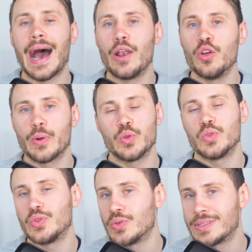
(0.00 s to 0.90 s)
hanno
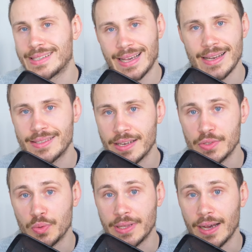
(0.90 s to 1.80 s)
prodotto scarsi
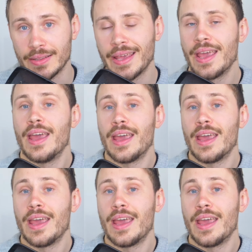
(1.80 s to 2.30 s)
risultati.